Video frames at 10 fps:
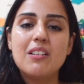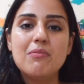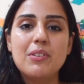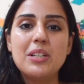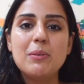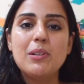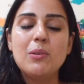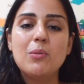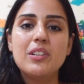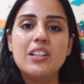कंफर्टेबल
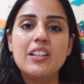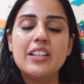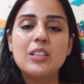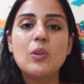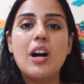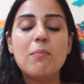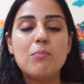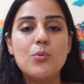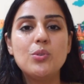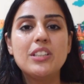होने लगे तो आप
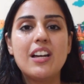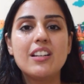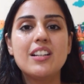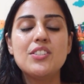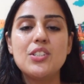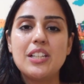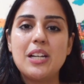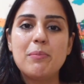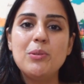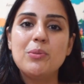मूंग दाल का
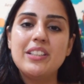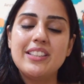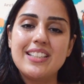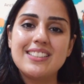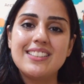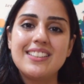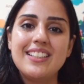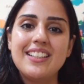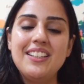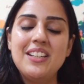चीला भी उन्हें दे सकते
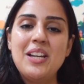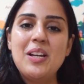हैं